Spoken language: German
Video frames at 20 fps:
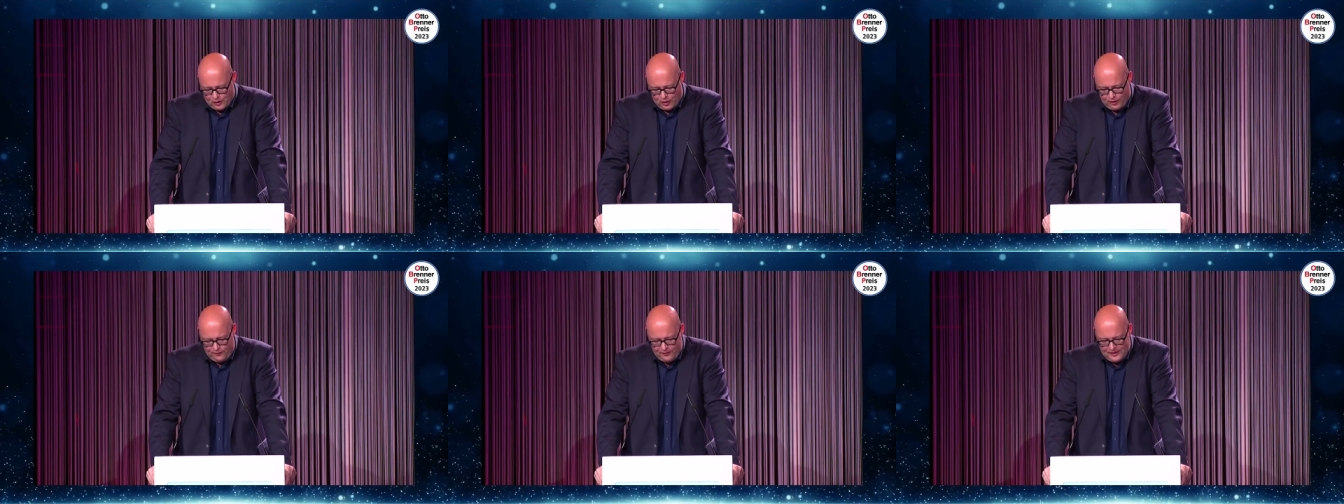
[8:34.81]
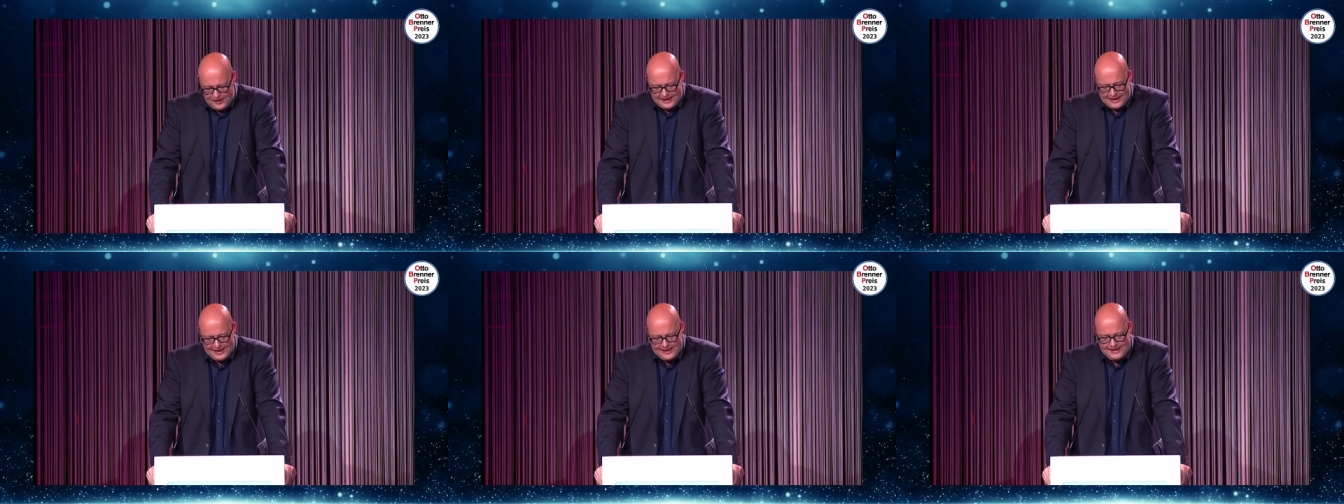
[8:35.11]
Äh,
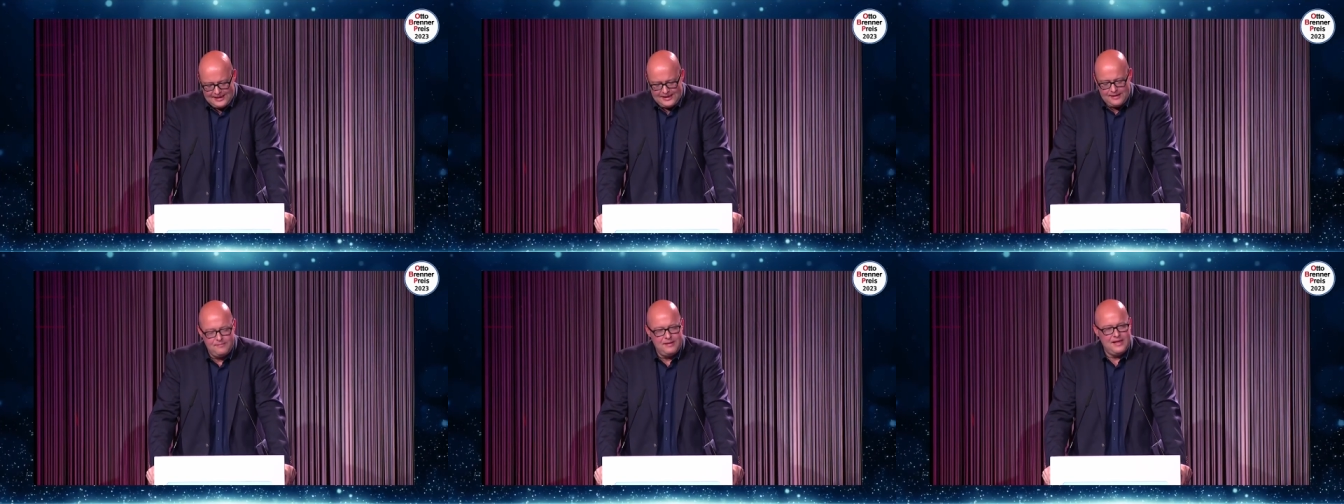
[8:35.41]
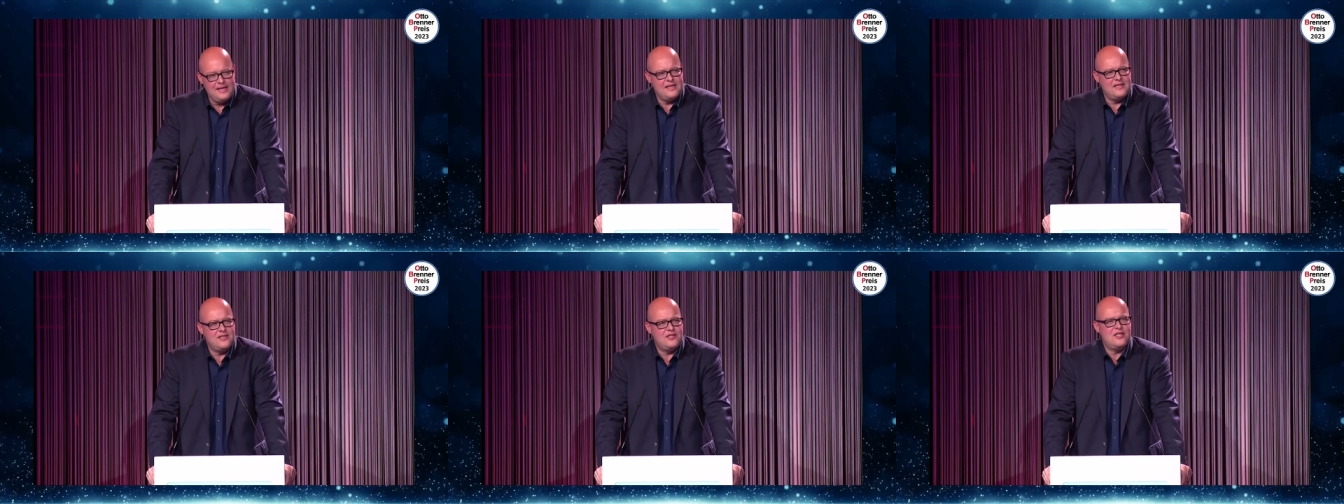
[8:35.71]
Öffentlich-rechtliche
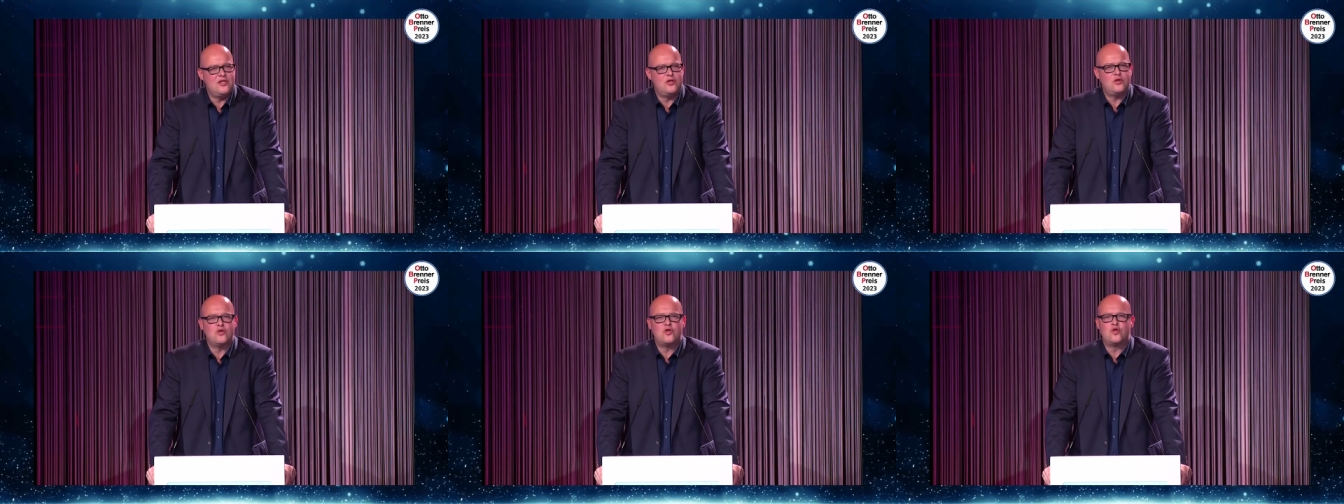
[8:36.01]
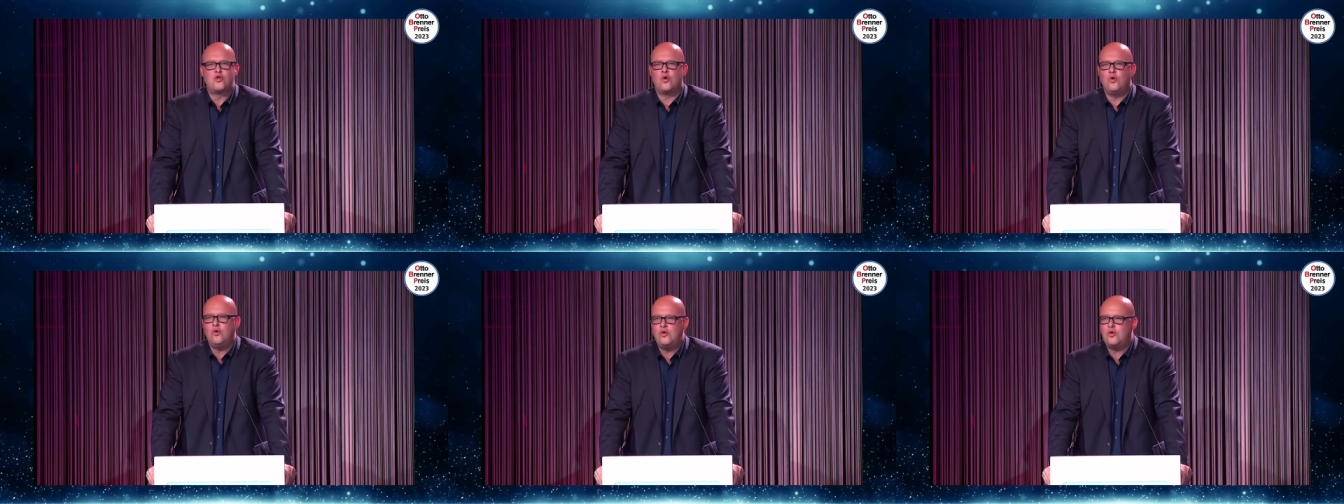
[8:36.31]
Medien sind schon
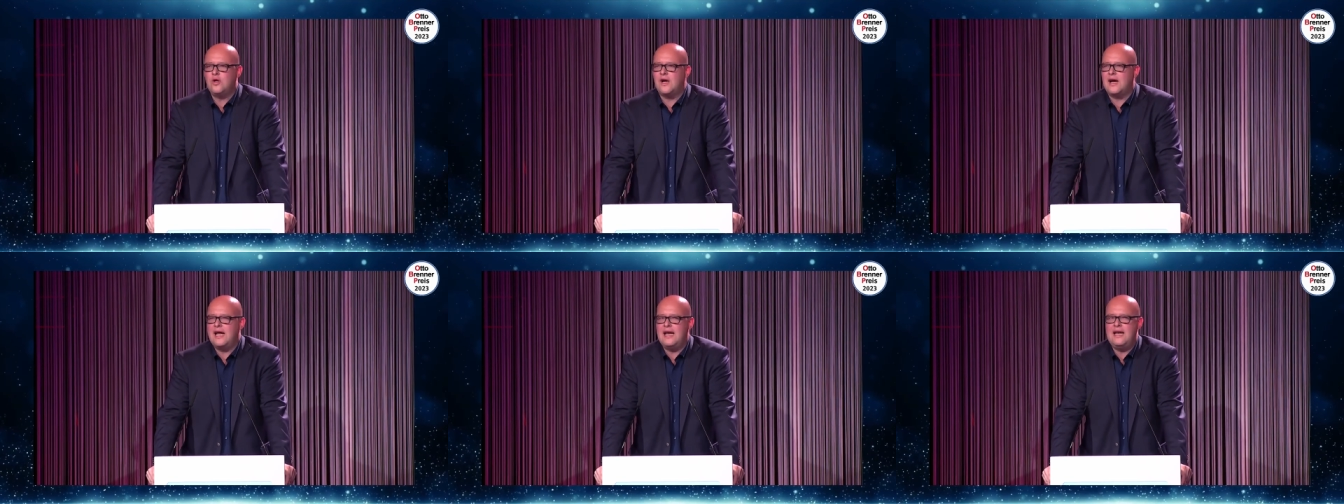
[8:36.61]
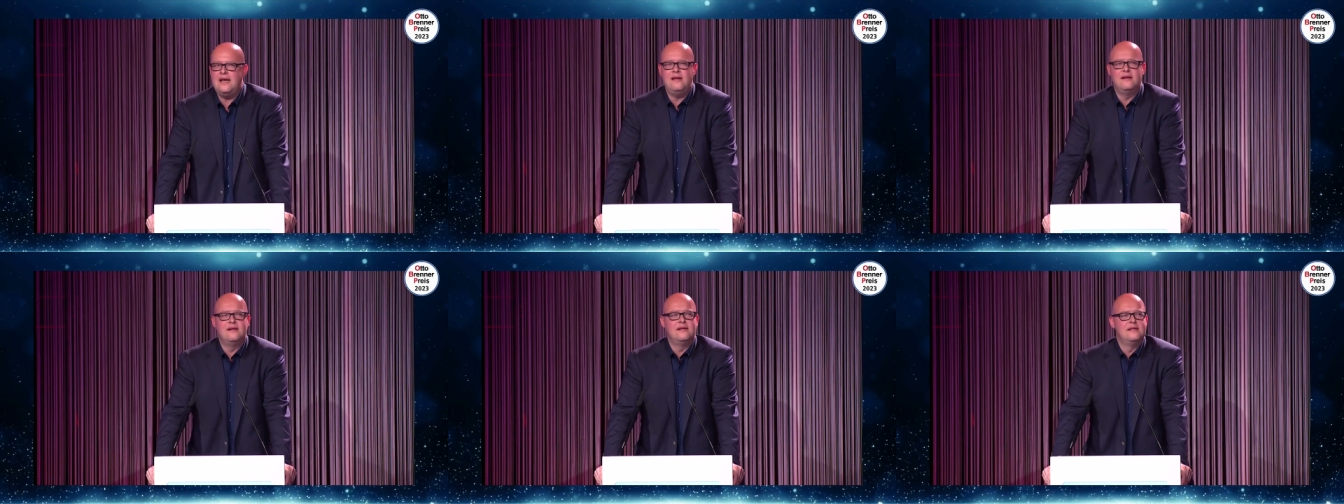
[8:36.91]

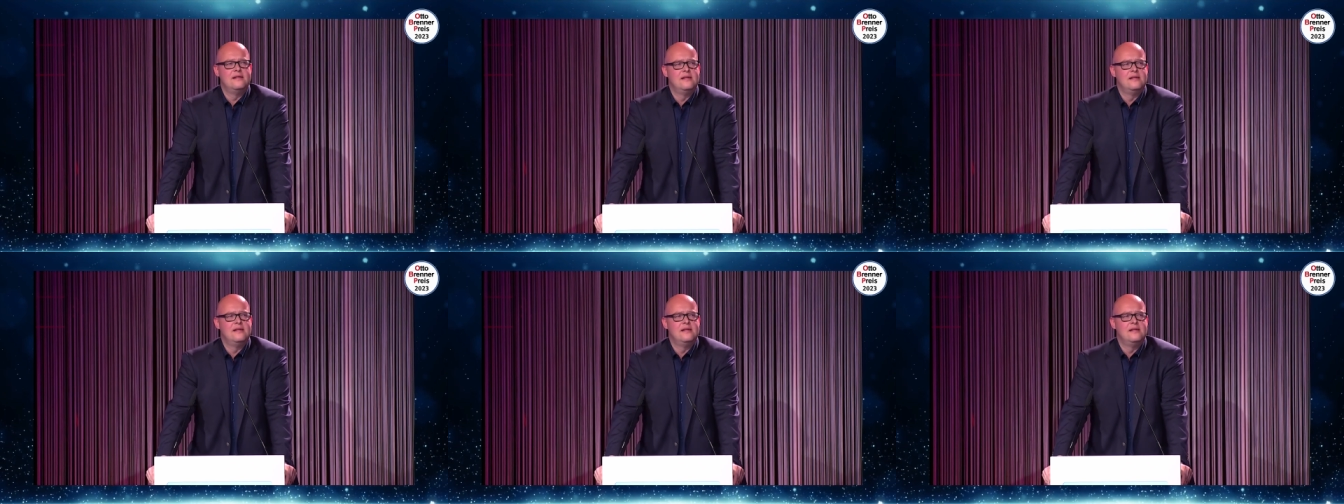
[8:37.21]
strukturell